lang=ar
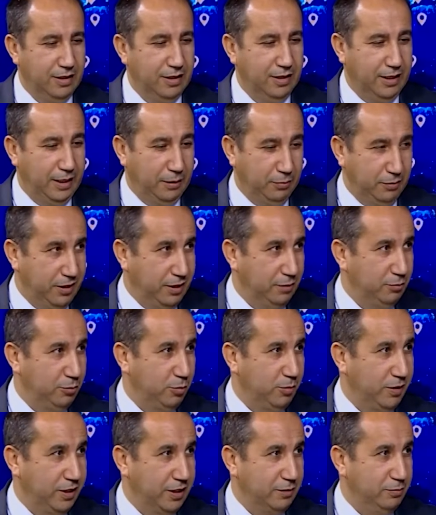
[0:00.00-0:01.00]
رمضان
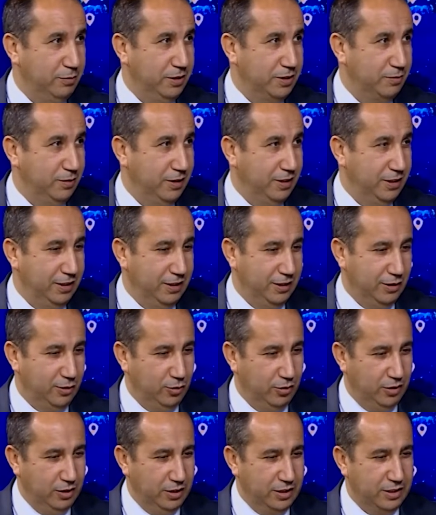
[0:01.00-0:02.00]
مبارك بالنسبه
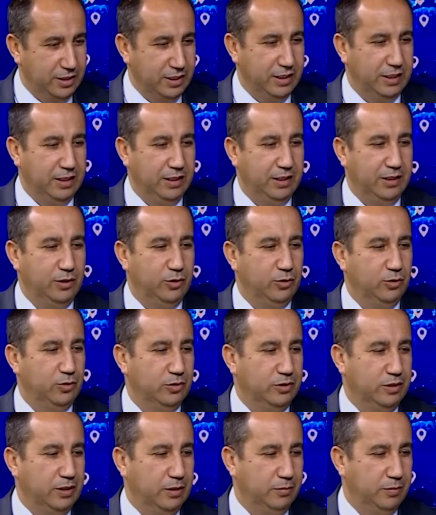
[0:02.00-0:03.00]
لكل الجزائريين
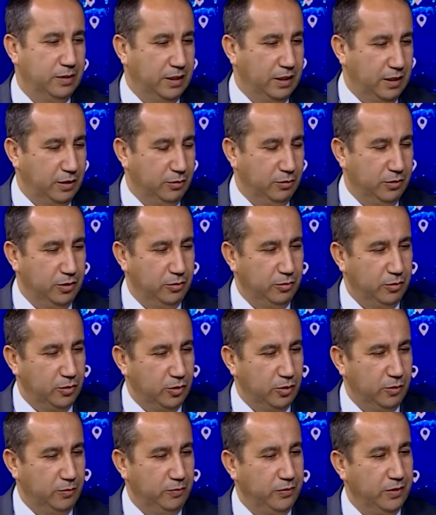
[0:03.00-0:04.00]
وتقبل الله منا منكم